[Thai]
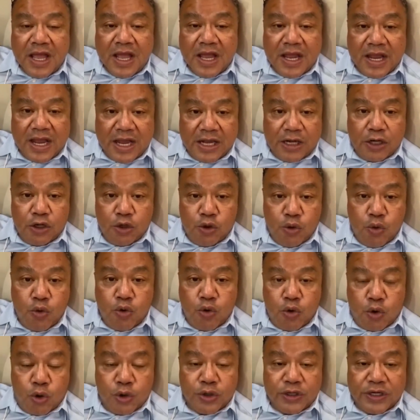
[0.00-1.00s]
งั้นลุง
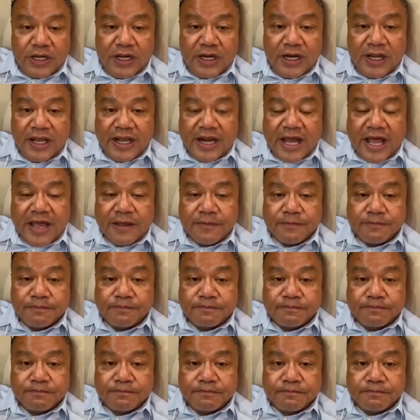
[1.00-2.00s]
คนหนึ่งเลยนะ
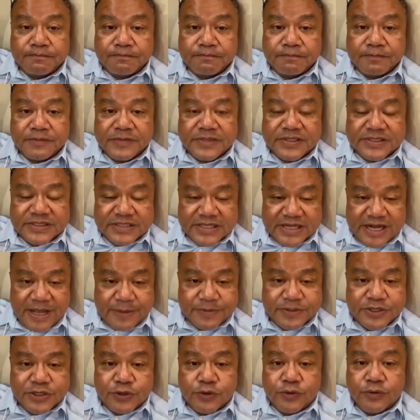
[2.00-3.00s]
สนับ
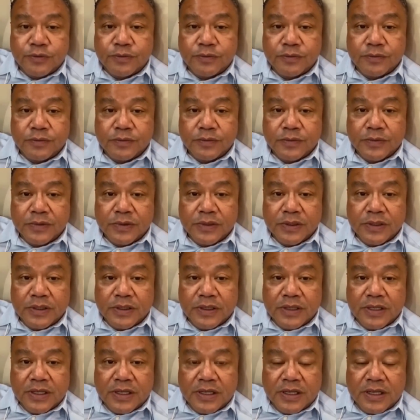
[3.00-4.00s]
สนุน
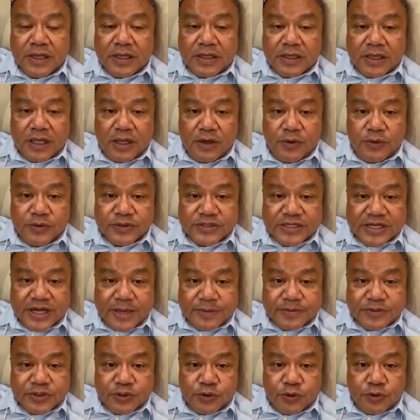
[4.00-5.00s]
ถ้าลุงสนับ
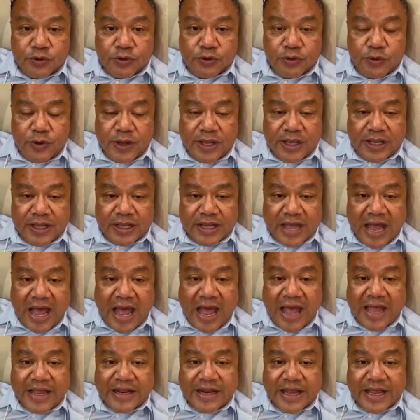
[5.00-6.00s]
สนุนด้วยกา
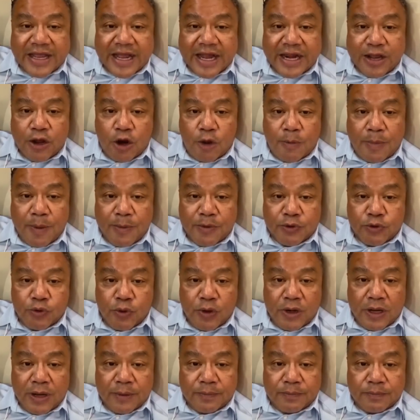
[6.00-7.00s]
ยในการที่ออกไปประท้วง
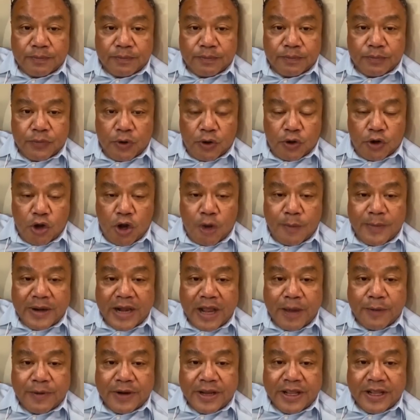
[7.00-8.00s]
กับน้องๆ ไม่ได้
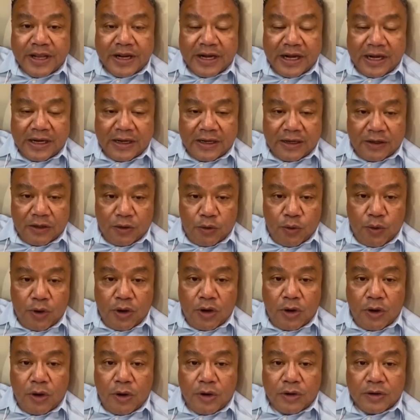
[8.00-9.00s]
วันนี้ ลุงก็
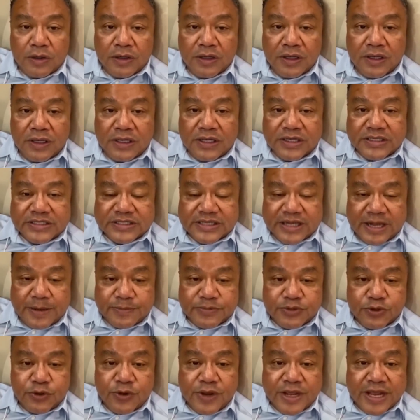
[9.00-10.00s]
ขอสนับส
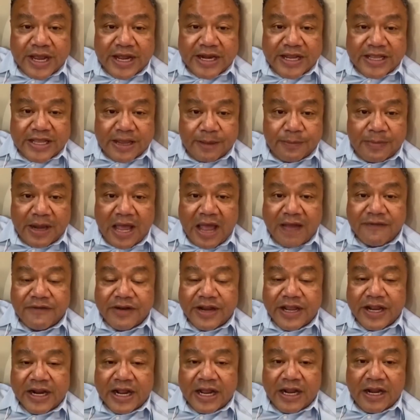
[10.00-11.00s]
นุนในการที่ทำร้ายวัน
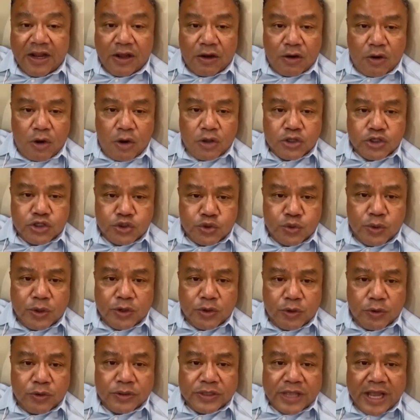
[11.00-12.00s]
นี้แล้วขอชวน
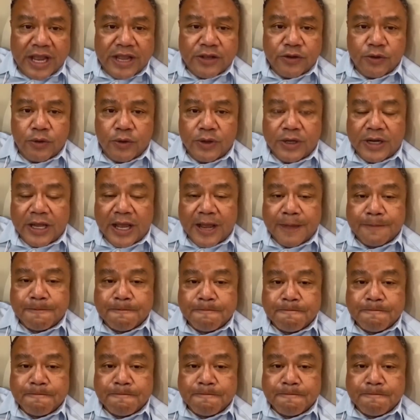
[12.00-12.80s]
คนไทยทุกคนนะครับ